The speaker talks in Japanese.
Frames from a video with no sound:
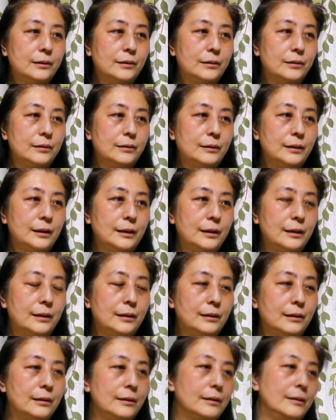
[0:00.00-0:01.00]

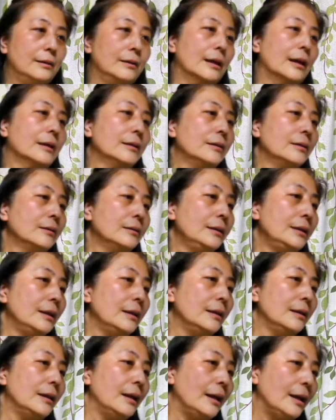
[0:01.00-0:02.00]
トン
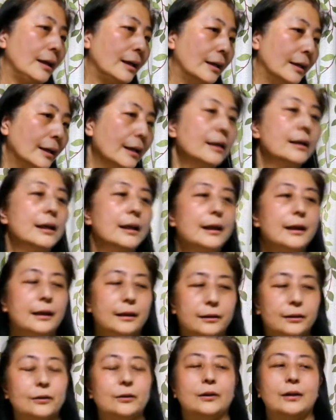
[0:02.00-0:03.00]
アントニーかな
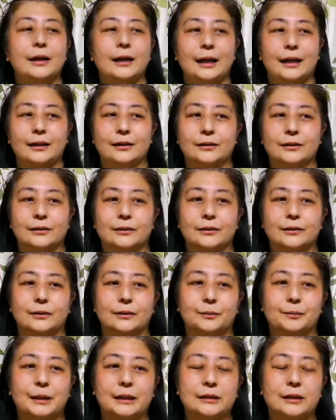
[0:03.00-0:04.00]
の、えー
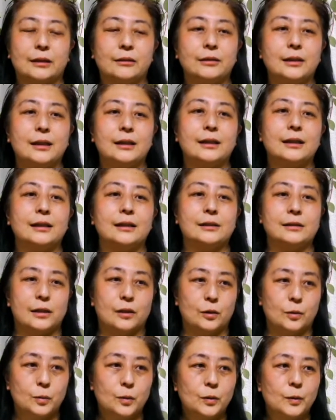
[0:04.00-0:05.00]
とまあ、作品なんですけ
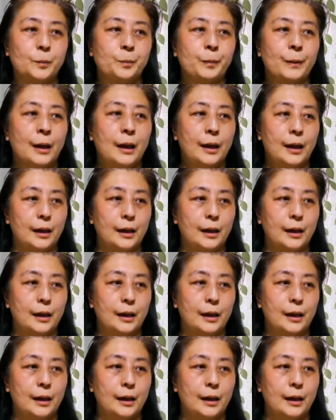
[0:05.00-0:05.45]
ども、